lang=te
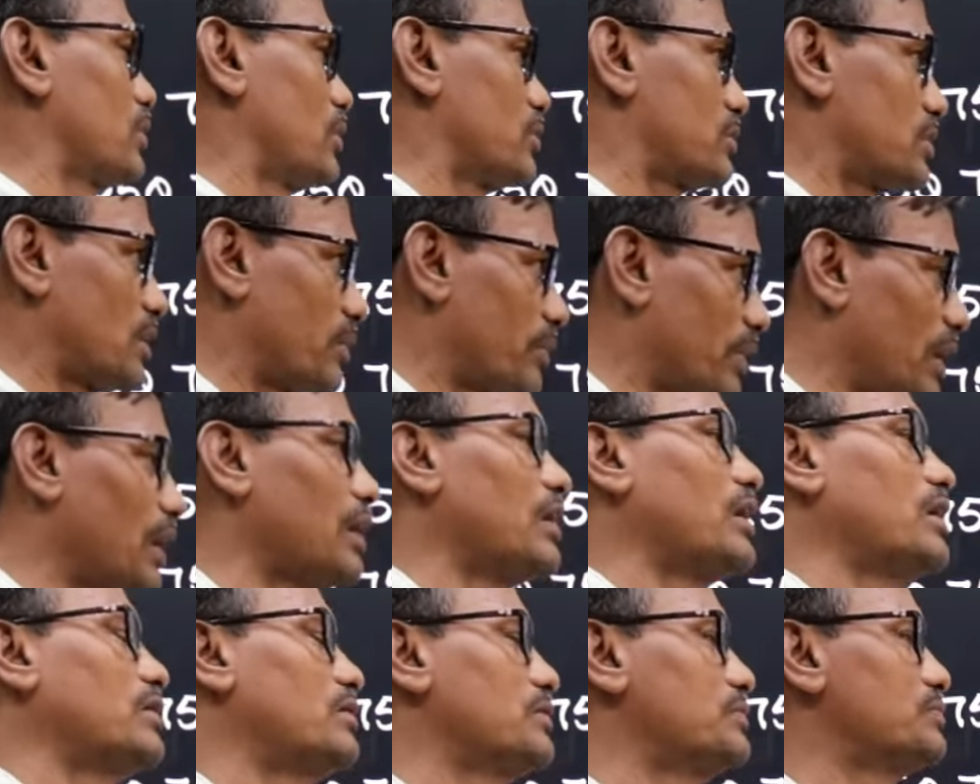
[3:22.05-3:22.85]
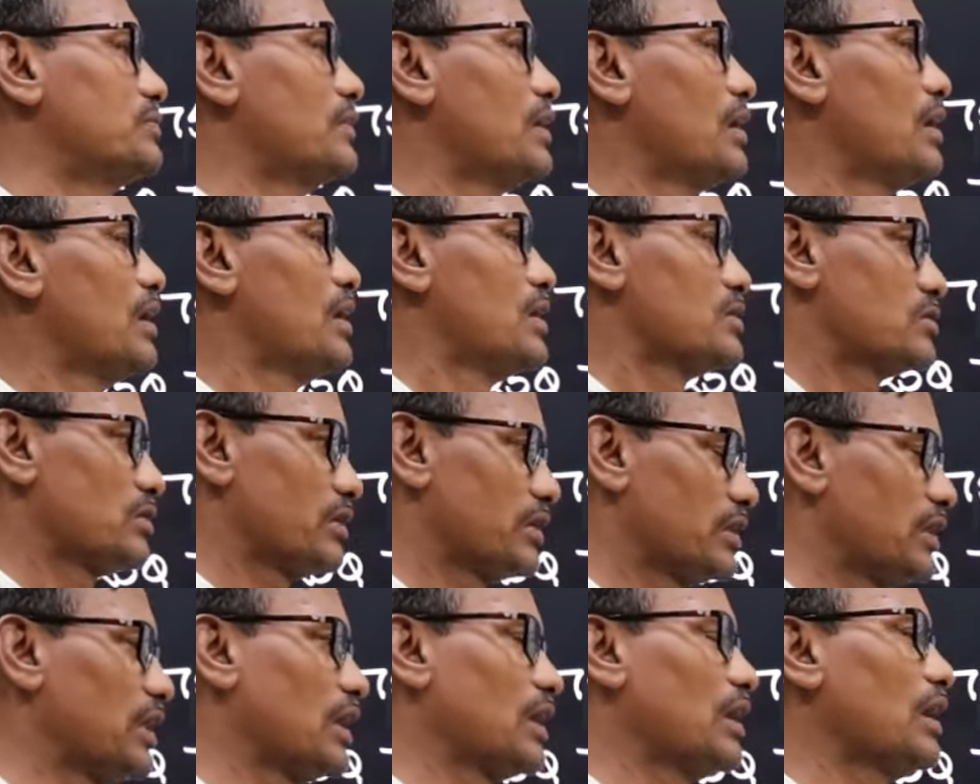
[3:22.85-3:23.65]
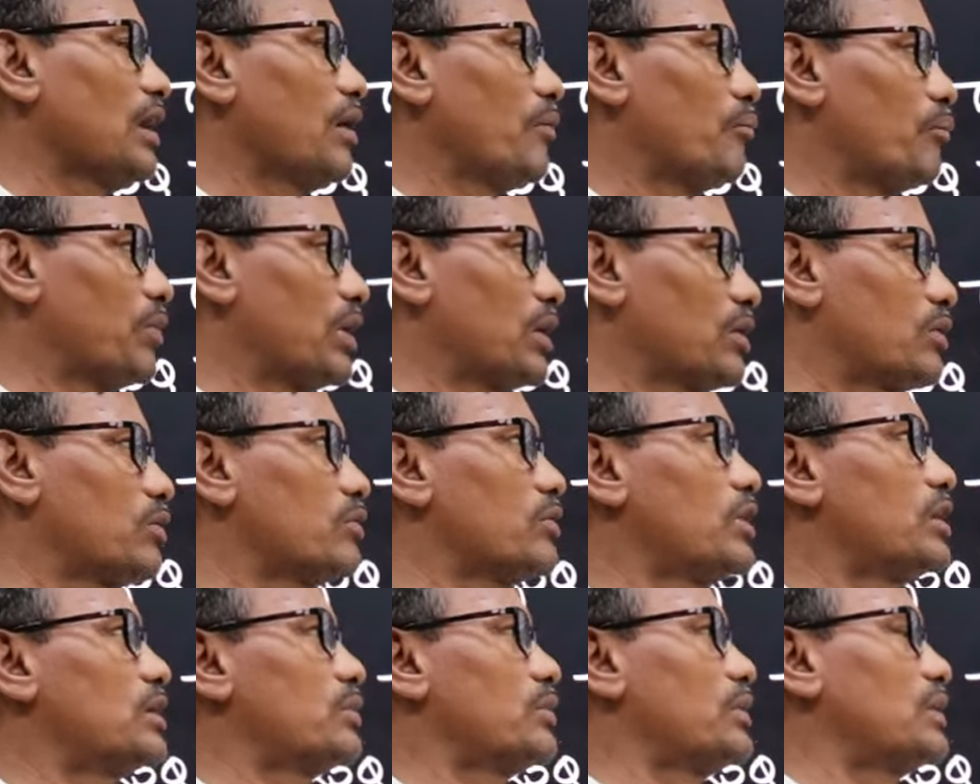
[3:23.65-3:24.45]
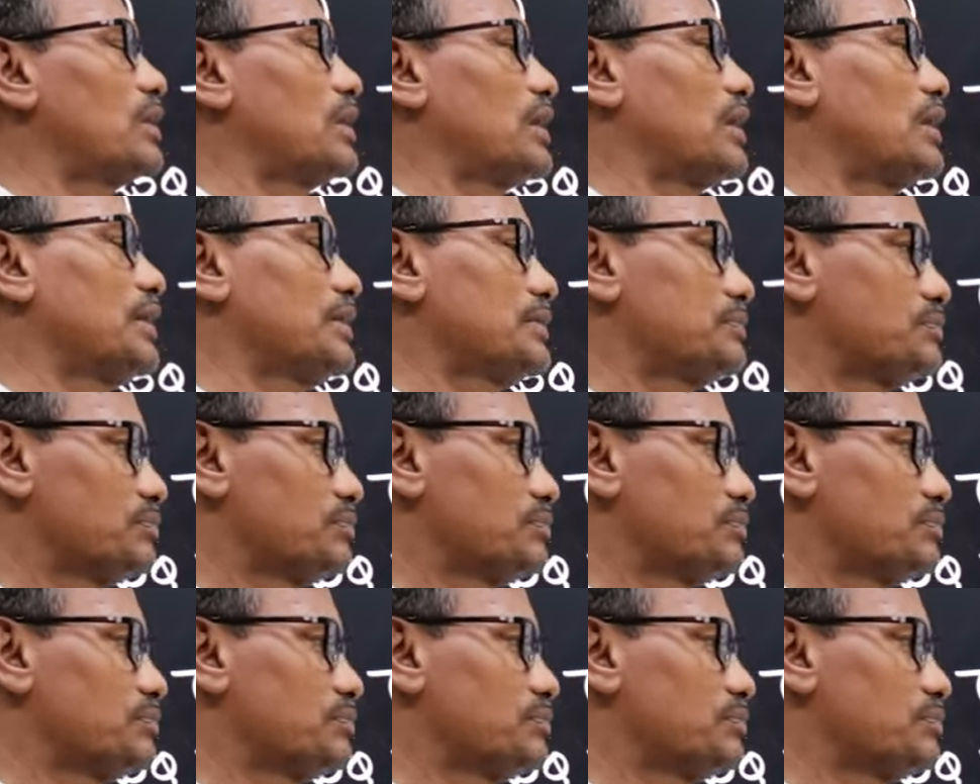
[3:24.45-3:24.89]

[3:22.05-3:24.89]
అవసరమే లేదు సో ఇది మనకు ఉన్నటువంటి